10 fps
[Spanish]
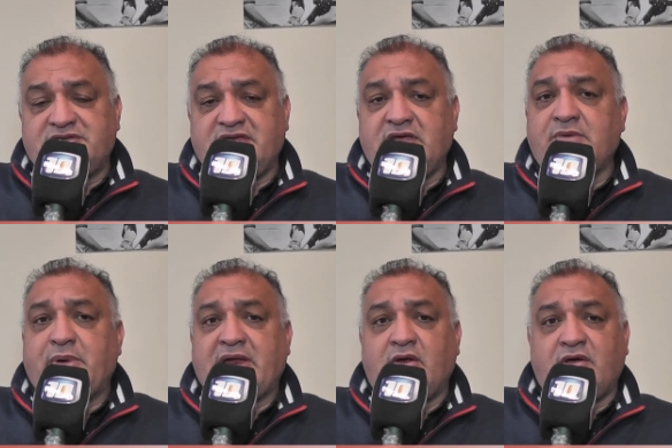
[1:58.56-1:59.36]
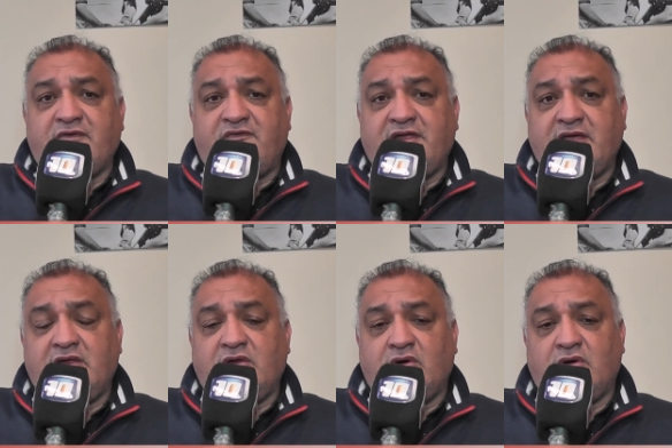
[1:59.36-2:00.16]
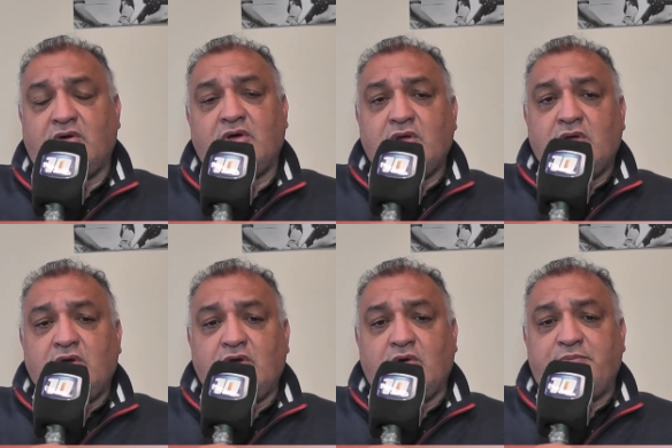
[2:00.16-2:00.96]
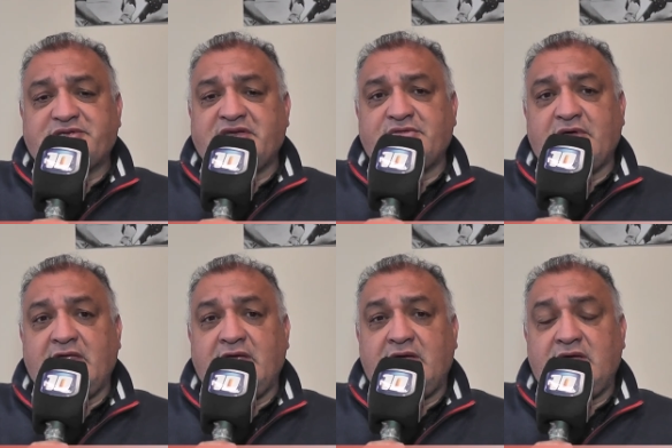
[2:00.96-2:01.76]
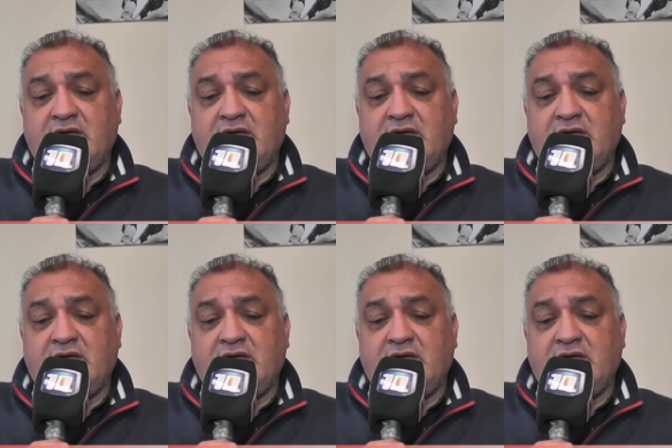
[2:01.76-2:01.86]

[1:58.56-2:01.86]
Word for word: se dispare los, los, los porcentajes